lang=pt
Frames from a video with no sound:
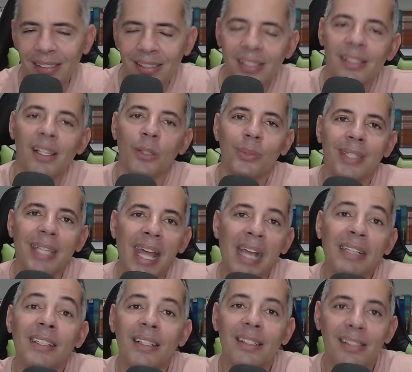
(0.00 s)
ensinando
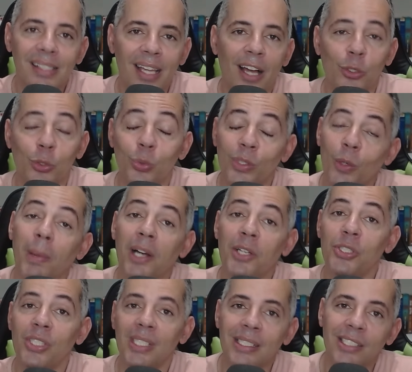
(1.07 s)
técnicas que ajudam
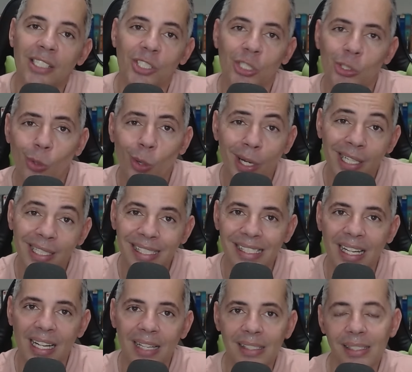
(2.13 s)
bastante a gente a
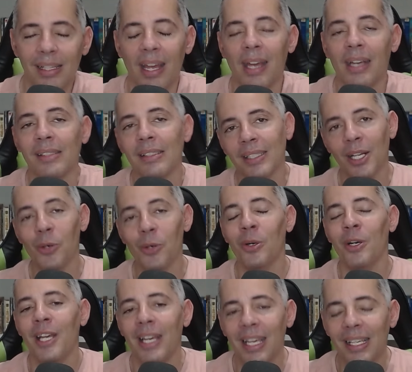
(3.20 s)
organizar as ideias. Então,
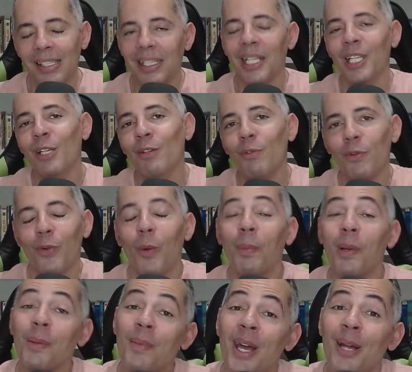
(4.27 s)
esse livro foi o
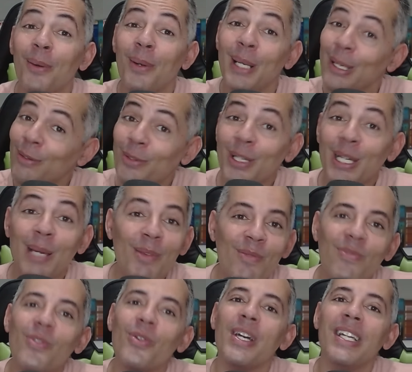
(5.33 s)
primeiro livro que
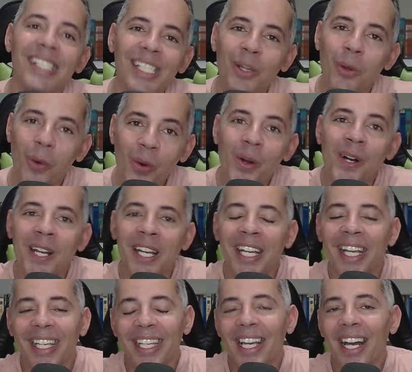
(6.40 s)
me influenciou
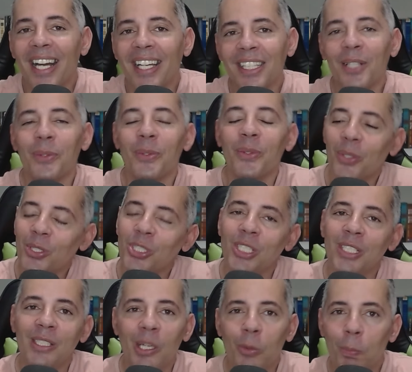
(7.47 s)
e ainda
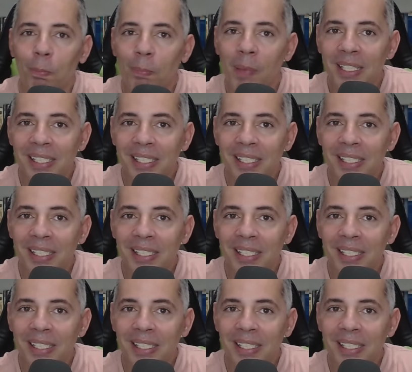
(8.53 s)
hoje eu